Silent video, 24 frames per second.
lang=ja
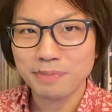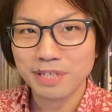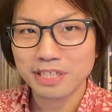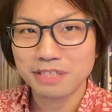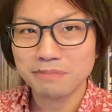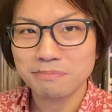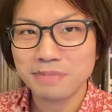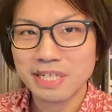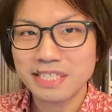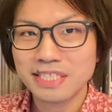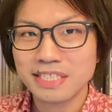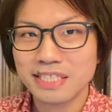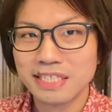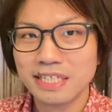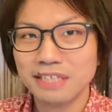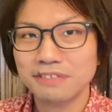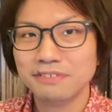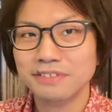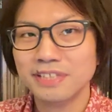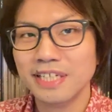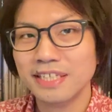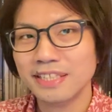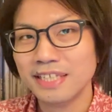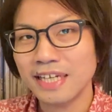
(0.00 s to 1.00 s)
ぴゃくまんじゃな
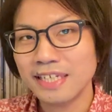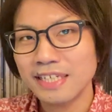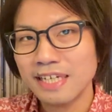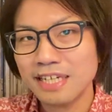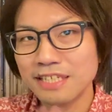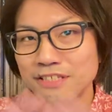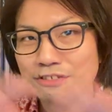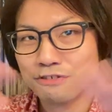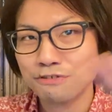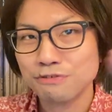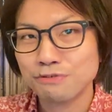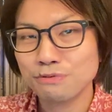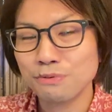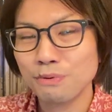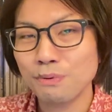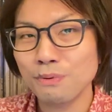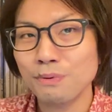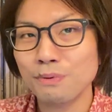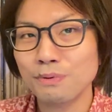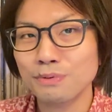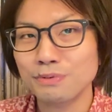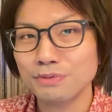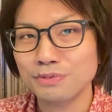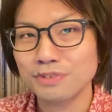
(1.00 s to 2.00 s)
くてななじゅう
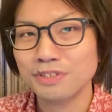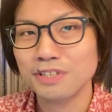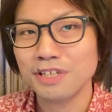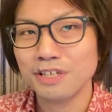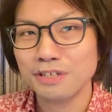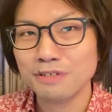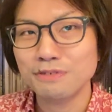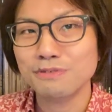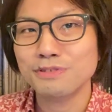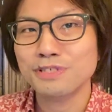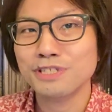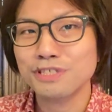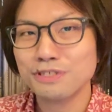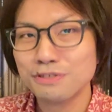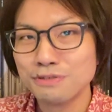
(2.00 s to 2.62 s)
ごおくっていう地